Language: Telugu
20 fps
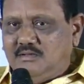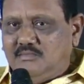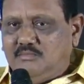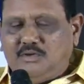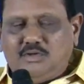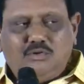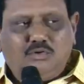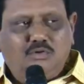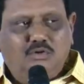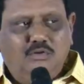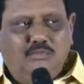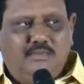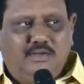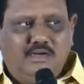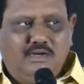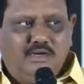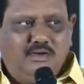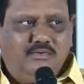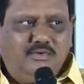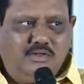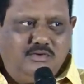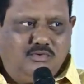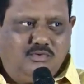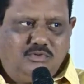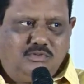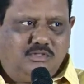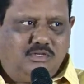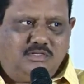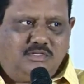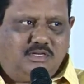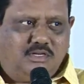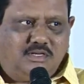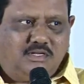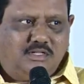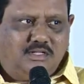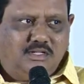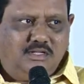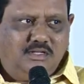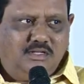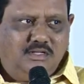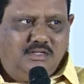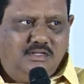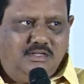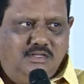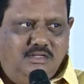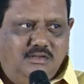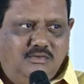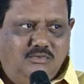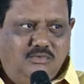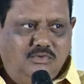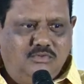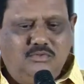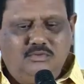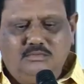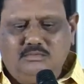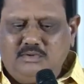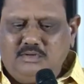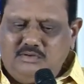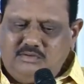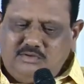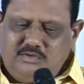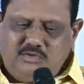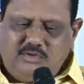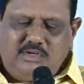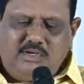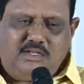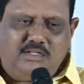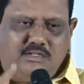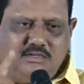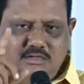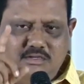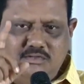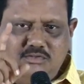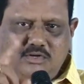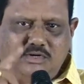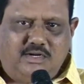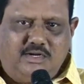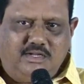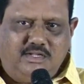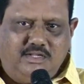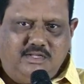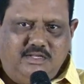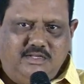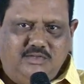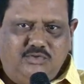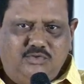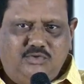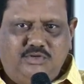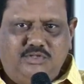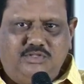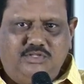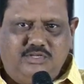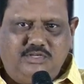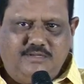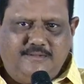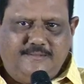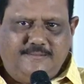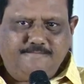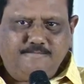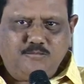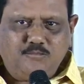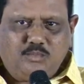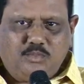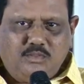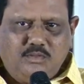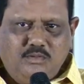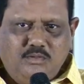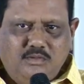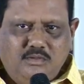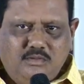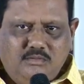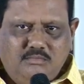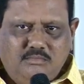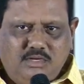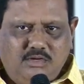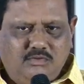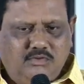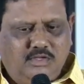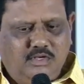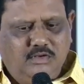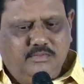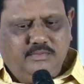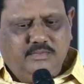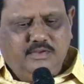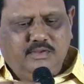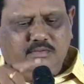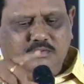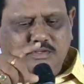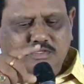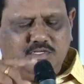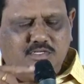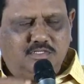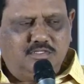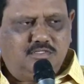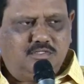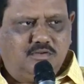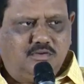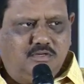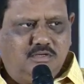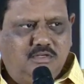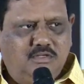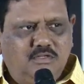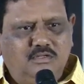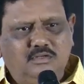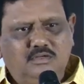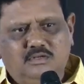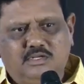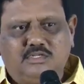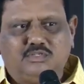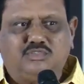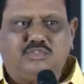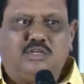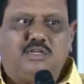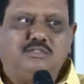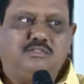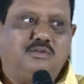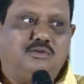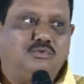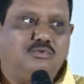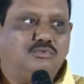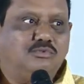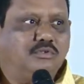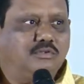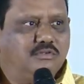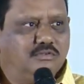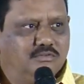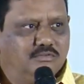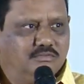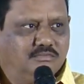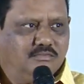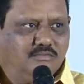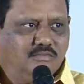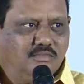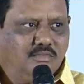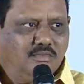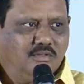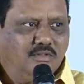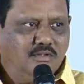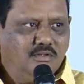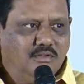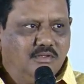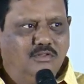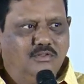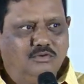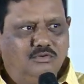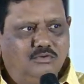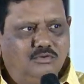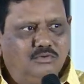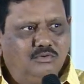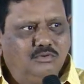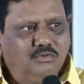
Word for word: మనోళ్ళు మంగళవారం వద్దంటారు కదా వద్ద మనం ఎదురాది ఎదురాడి ఎదురిది మంగళవారమే మేము చేస్తామంటే నష్టాలు జరుగుతాయి ఎందుకు